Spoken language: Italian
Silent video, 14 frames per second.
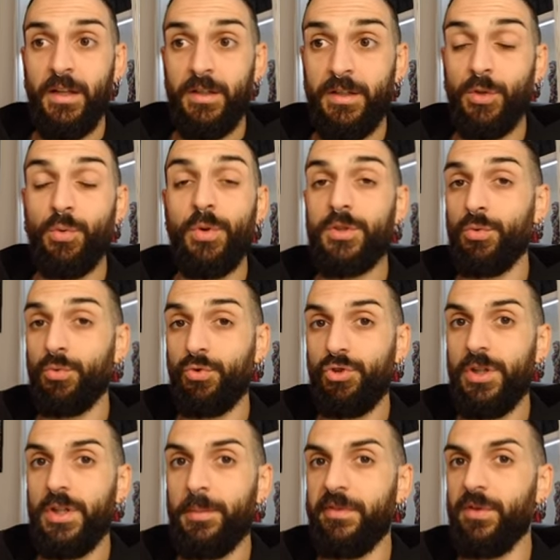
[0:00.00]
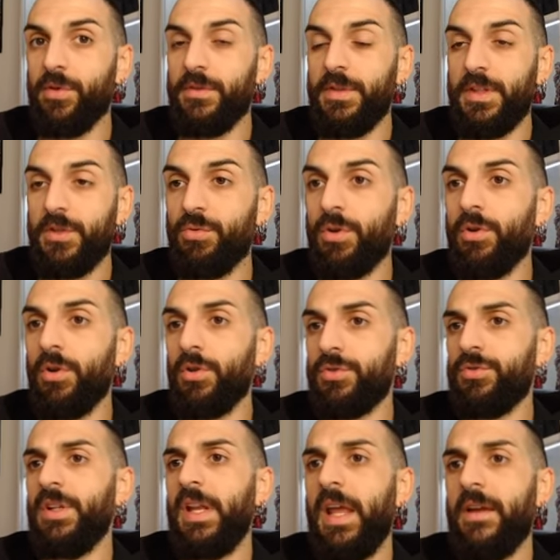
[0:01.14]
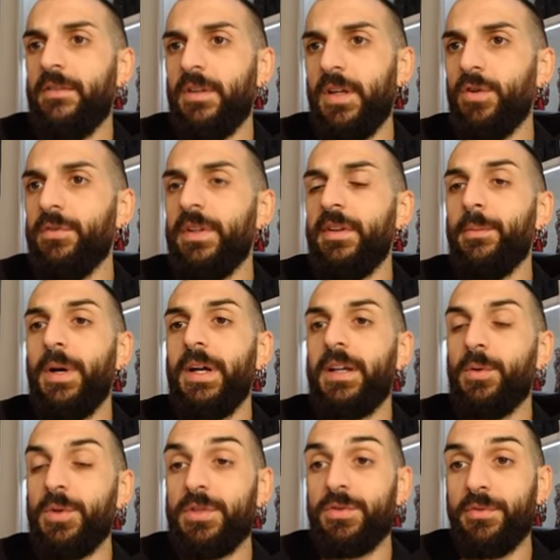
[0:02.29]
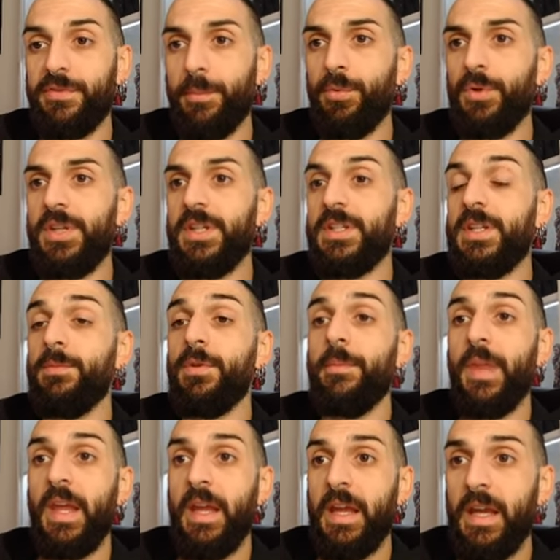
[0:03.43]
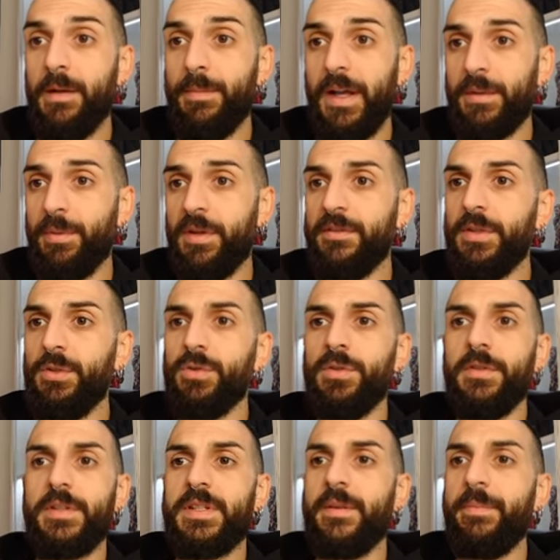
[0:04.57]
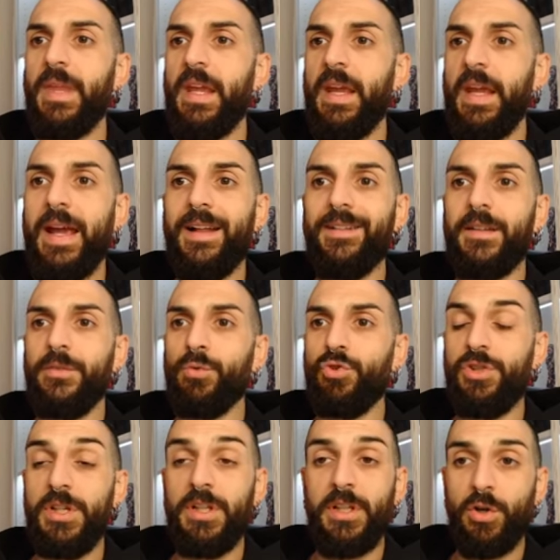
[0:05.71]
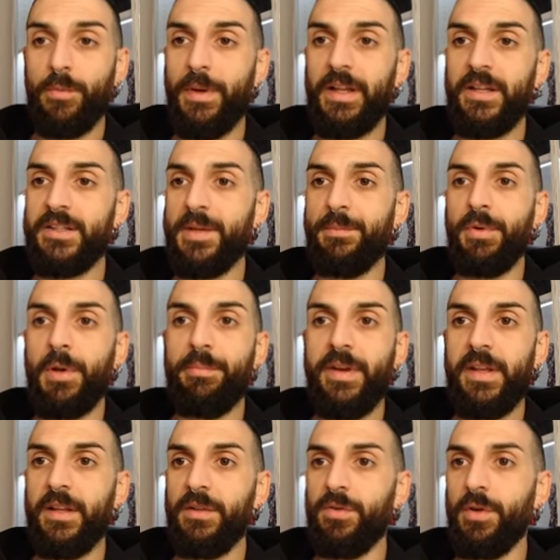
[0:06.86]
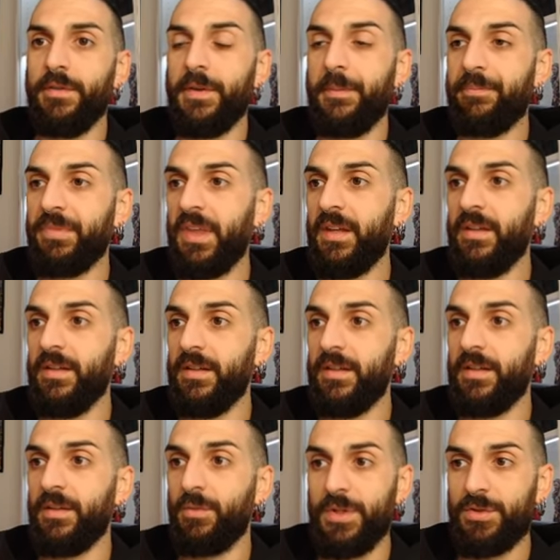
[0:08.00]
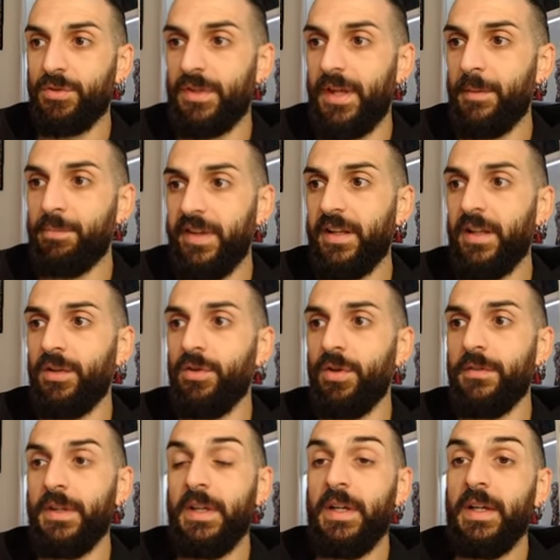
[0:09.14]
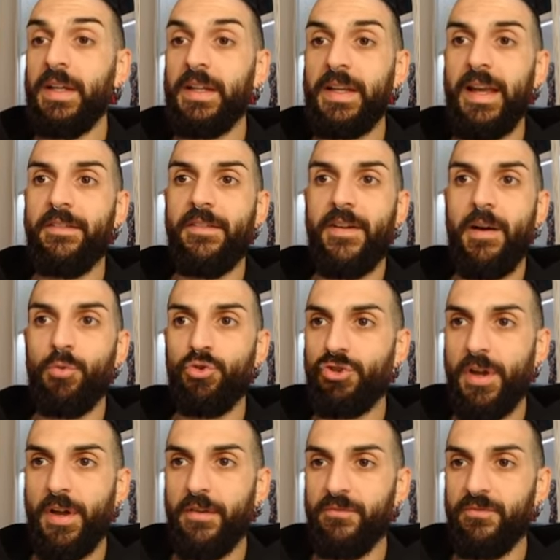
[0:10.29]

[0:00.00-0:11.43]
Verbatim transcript: di cui sono usciti preordini sul Colosso dei Nerd e lo vedremo anche questo fra pochissimo, il Batman Returns e altre uscite come ad esempio il Predator, eh, questo Predator che avevamo già